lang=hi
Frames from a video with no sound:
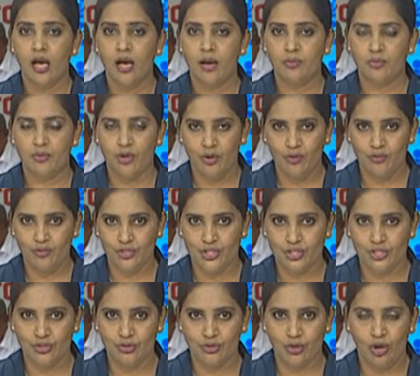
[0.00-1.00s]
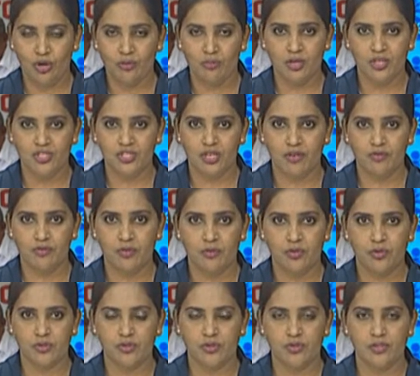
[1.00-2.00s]
आप रेडियो फीजी टू और मिर्ची एफ
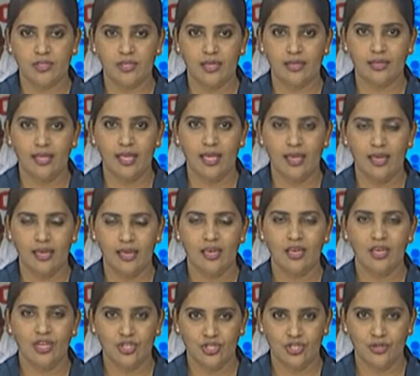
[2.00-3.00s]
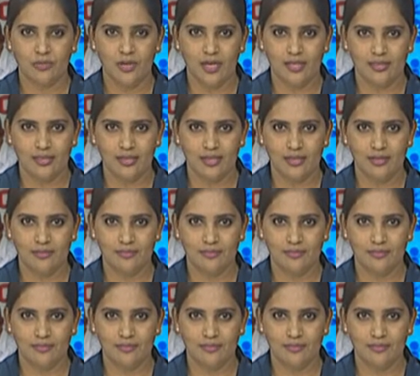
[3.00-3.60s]
को सुन सकते हैं शुभरात्रि